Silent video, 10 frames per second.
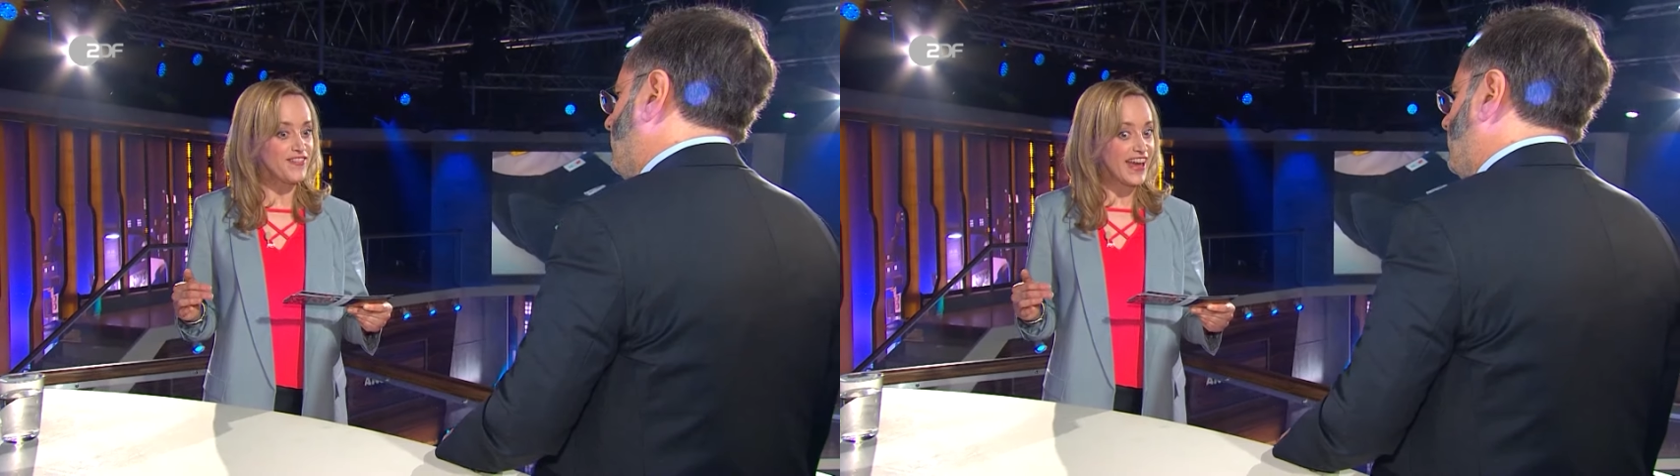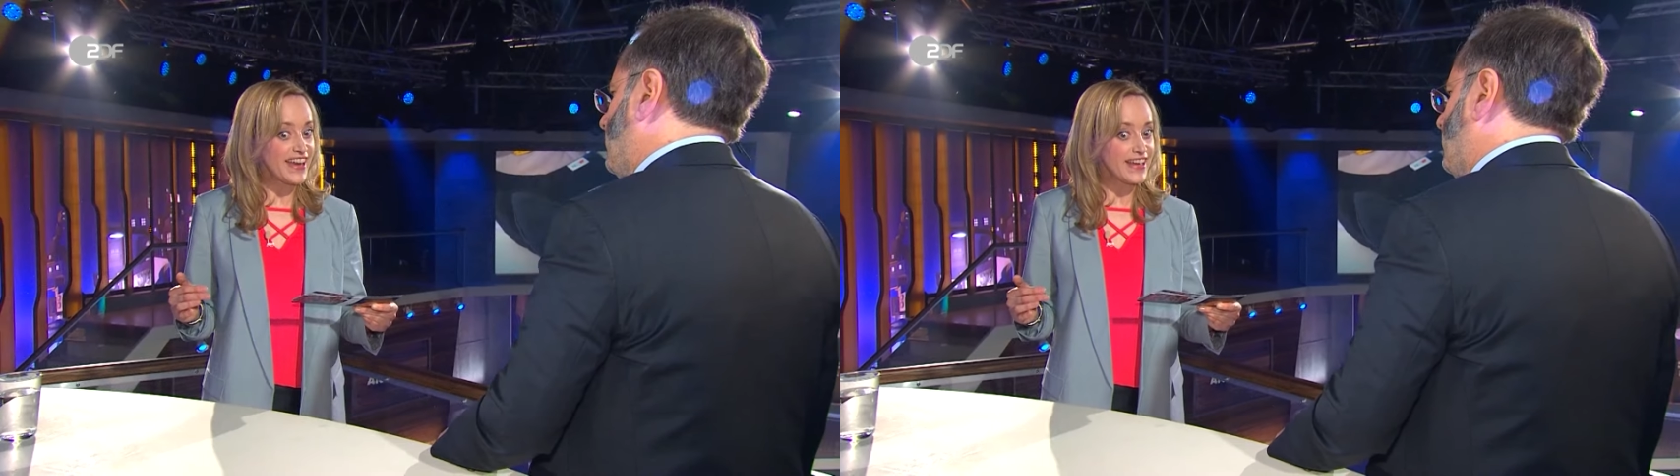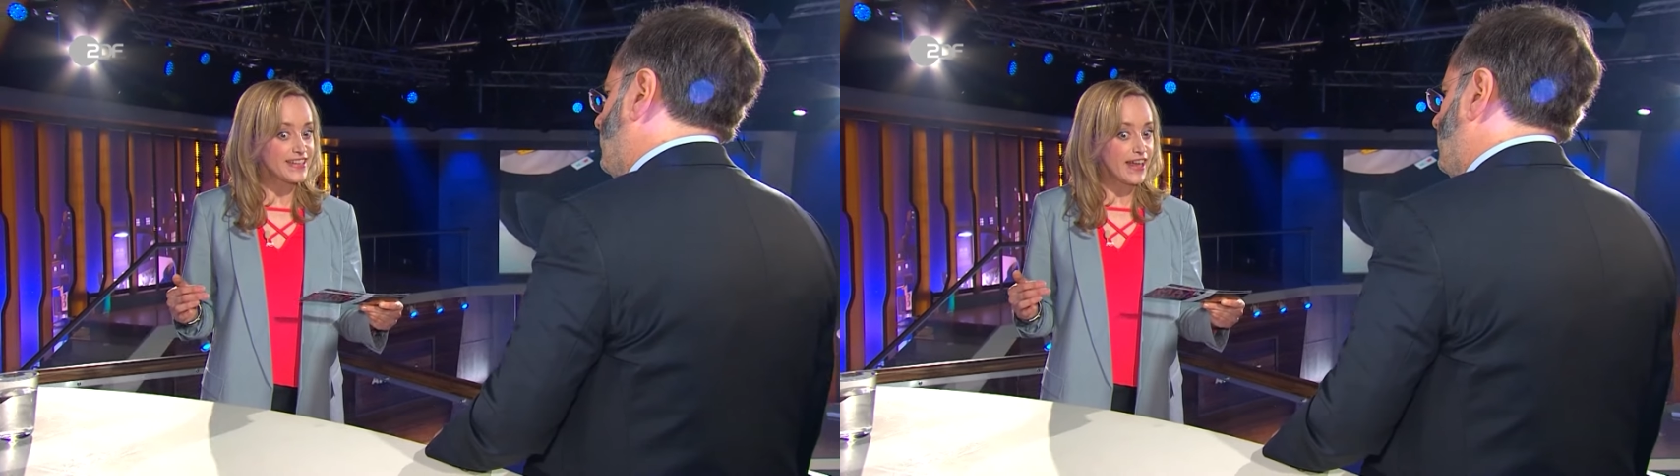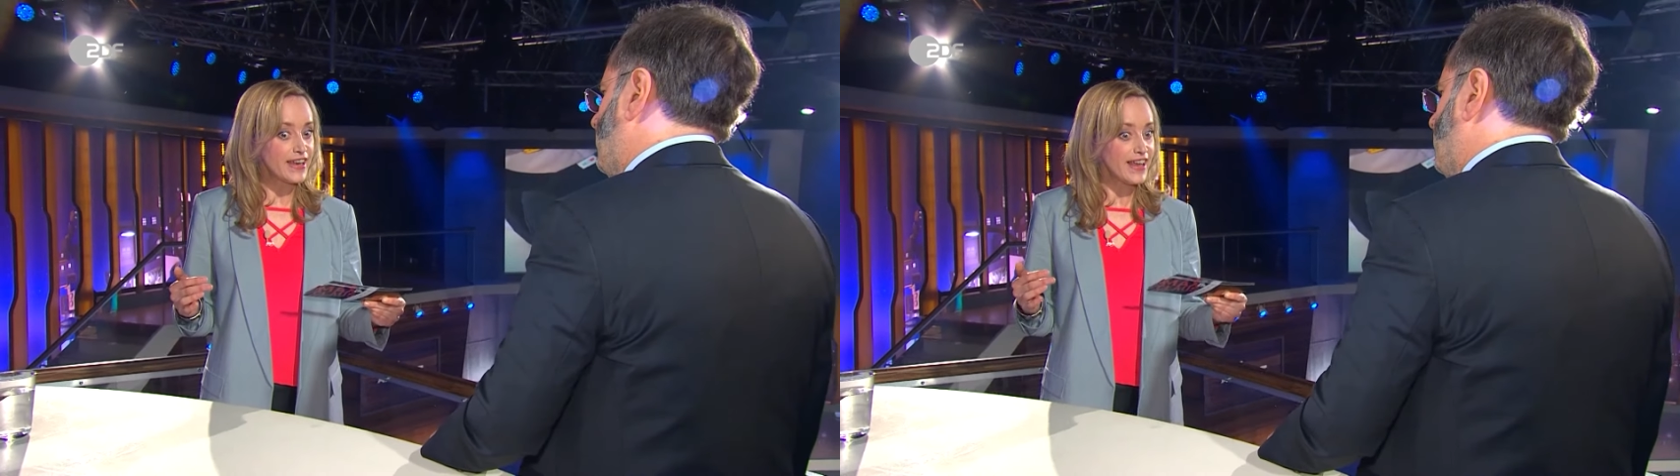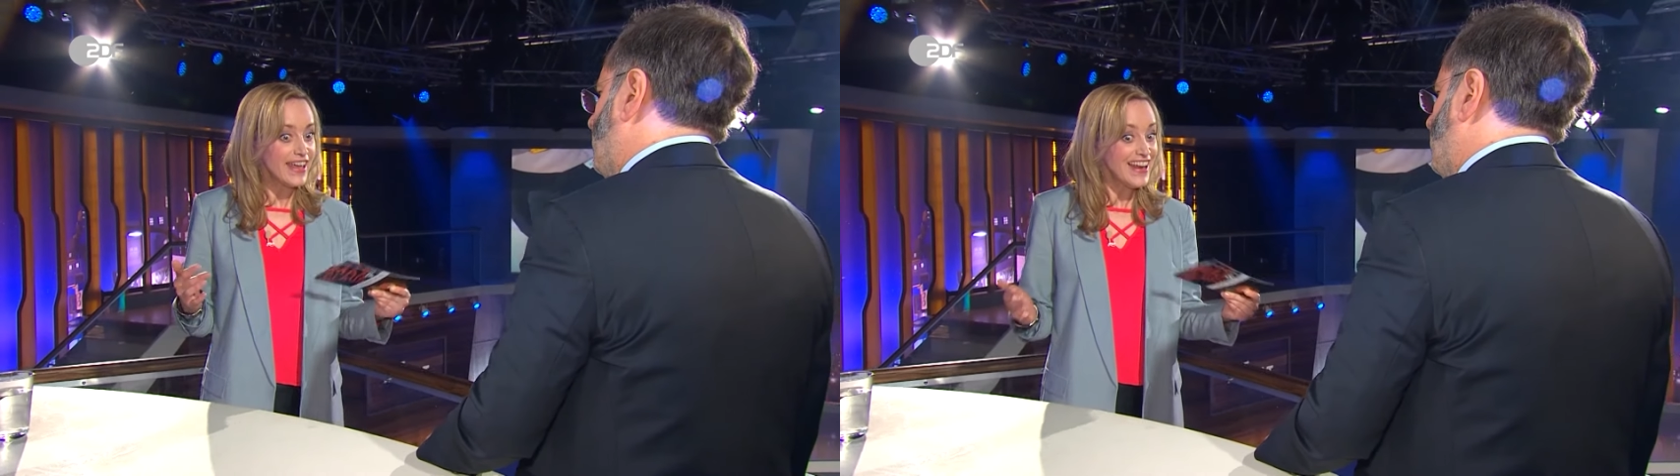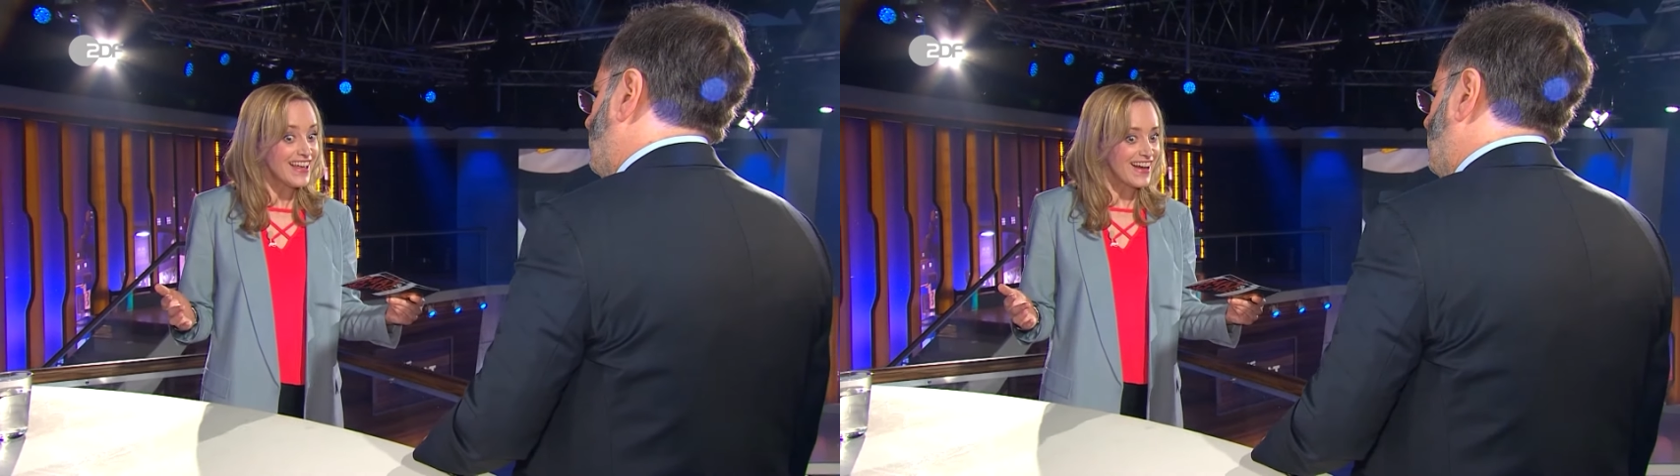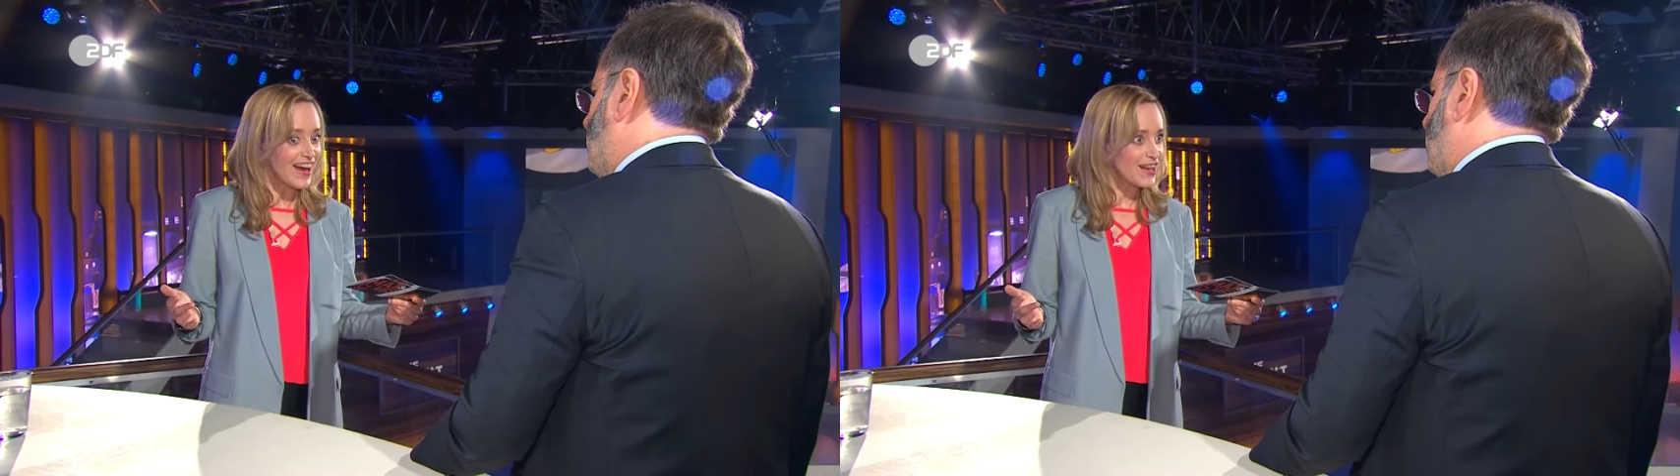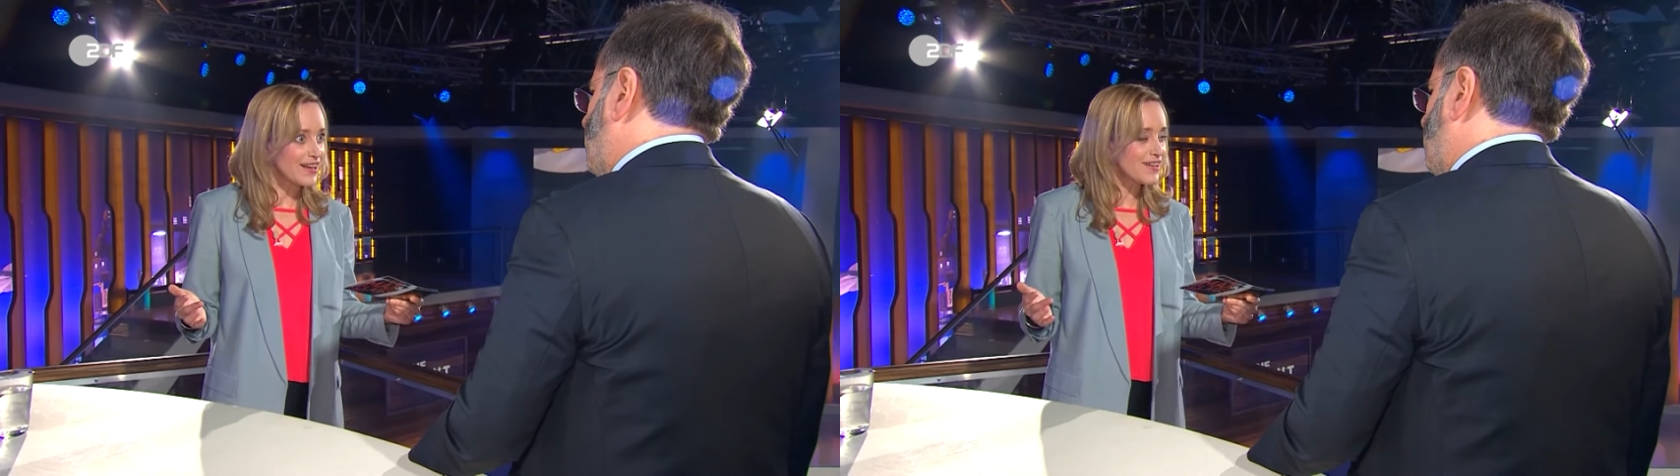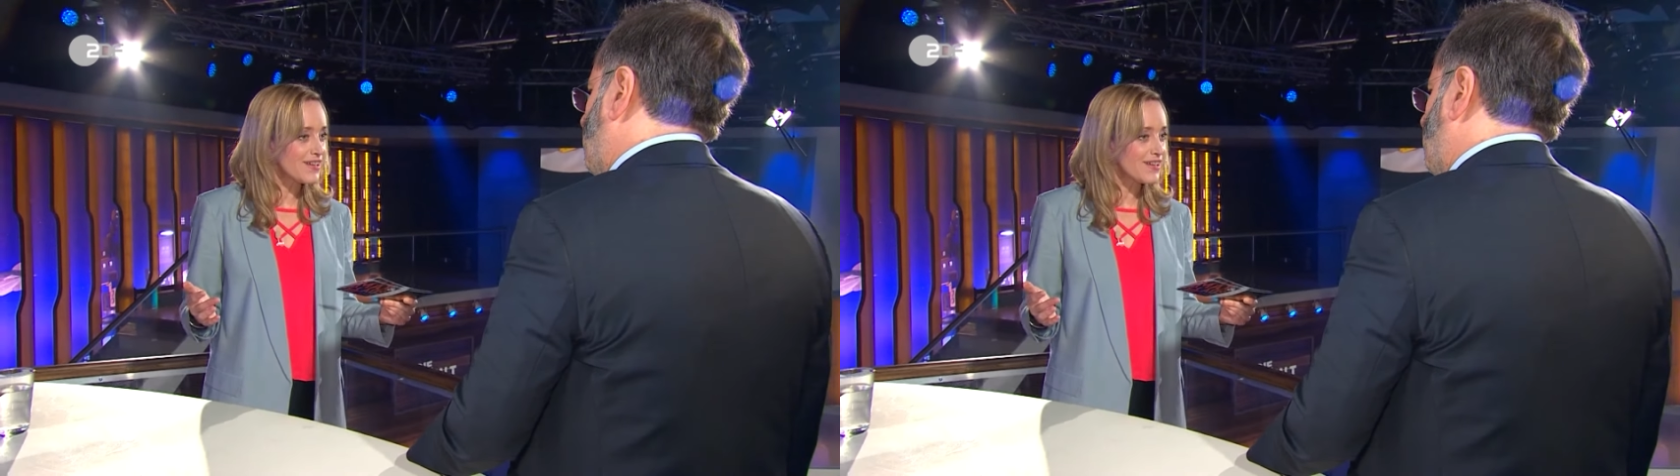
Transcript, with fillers: wäre ja dann illegal.